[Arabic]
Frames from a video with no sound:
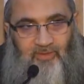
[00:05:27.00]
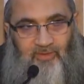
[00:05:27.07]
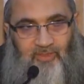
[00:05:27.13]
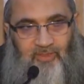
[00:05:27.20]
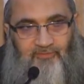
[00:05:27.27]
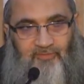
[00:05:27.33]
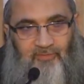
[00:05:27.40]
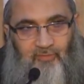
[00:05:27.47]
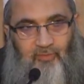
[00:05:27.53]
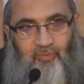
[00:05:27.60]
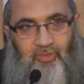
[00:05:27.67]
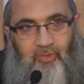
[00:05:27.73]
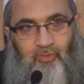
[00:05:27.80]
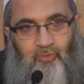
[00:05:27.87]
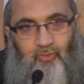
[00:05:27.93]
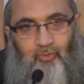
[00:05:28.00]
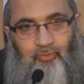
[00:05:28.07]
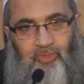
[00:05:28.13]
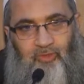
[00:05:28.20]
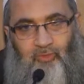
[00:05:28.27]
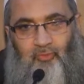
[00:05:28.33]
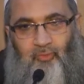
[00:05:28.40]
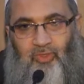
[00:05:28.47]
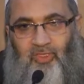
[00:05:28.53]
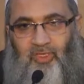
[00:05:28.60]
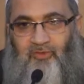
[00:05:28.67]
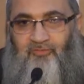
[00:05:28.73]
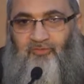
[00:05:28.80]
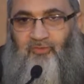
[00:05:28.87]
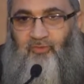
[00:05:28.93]
يحفظون علومهم
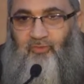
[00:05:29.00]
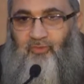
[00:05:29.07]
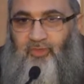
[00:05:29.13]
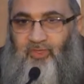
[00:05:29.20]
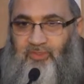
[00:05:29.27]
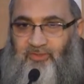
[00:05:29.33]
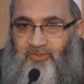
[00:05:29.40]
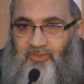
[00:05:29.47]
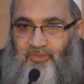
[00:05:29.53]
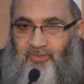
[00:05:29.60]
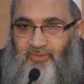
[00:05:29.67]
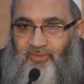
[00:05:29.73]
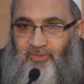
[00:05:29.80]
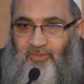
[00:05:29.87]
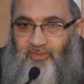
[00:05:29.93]
ويحفظون أيضا